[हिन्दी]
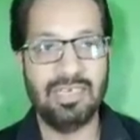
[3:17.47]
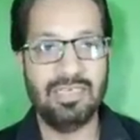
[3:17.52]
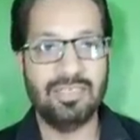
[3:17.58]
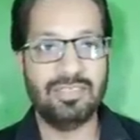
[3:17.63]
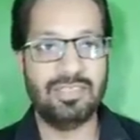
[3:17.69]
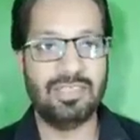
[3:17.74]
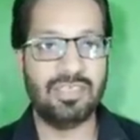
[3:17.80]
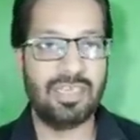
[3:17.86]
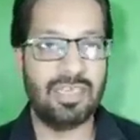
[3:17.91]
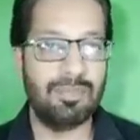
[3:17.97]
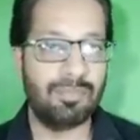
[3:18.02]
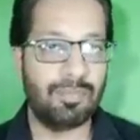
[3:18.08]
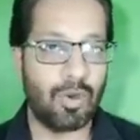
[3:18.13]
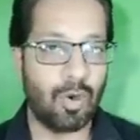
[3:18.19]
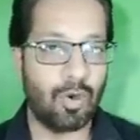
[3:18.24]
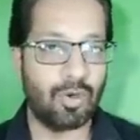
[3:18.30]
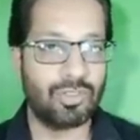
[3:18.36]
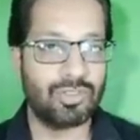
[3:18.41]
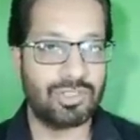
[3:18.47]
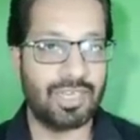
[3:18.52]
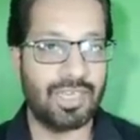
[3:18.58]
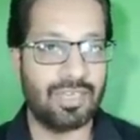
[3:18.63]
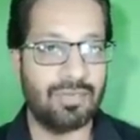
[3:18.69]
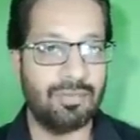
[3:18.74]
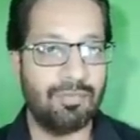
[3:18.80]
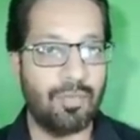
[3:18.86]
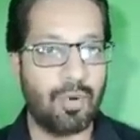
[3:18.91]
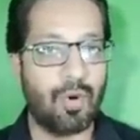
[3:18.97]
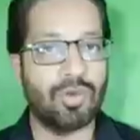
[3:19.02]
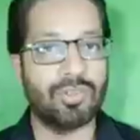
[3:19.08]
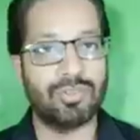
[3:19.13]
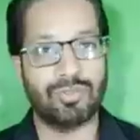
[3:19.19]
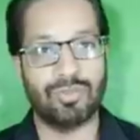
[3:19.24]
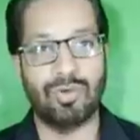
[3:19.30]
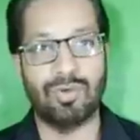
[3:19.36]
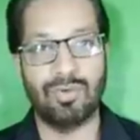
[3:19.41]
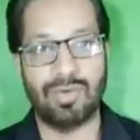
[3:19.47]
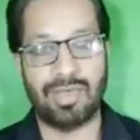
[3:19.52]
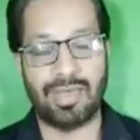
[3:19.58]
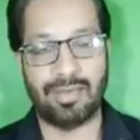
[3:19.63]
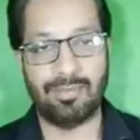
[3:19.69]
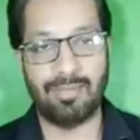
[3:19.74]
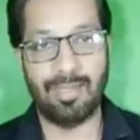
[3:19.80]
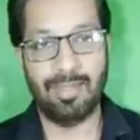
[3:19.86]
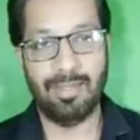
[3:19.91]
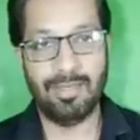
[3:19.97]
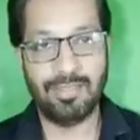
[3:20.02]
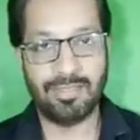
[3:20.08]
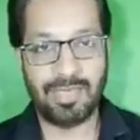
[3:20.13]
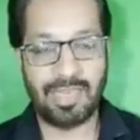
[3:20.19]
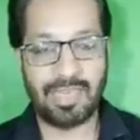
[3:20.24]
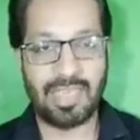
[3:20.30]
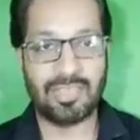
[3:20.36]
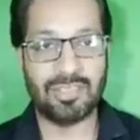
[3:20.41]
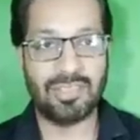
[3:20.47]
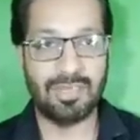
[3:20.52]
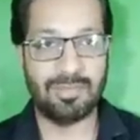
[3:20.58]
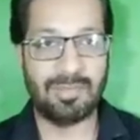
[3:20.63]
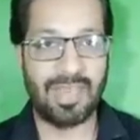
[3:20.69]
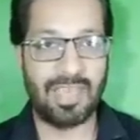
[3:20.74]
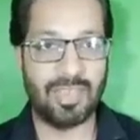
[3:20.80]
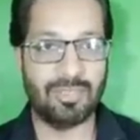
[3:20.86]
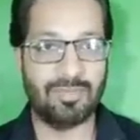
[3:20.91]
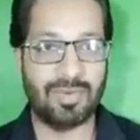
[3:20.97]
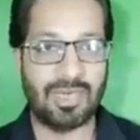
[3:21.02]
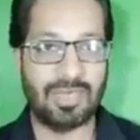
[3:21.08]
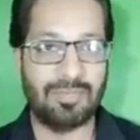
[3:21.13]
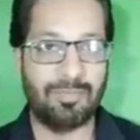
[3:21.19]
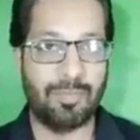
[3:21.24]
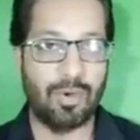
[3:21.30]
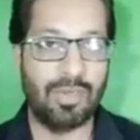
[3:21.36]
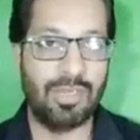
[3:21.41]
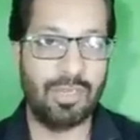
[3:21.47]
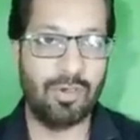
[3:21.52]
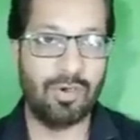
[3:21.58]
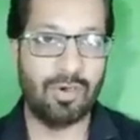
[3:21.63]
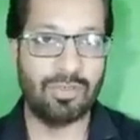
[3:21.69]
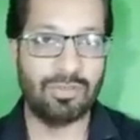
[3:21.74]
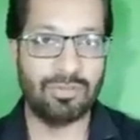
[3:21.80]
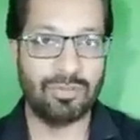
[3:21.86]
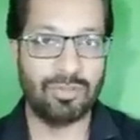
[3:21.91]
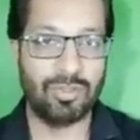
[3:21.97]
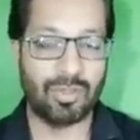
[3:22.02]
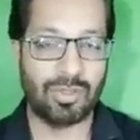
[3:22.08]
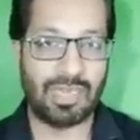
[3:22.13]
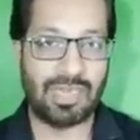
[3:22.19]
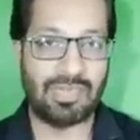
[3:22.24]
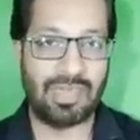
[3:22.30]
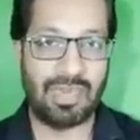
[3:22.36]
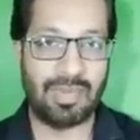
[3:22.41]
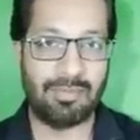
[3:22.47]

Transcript: जिनकी ब्लॉकचेन बहुत स्ट्रॉन्ग है ठीक है जिनमें इस वक्त पॉलीकॉन जो कि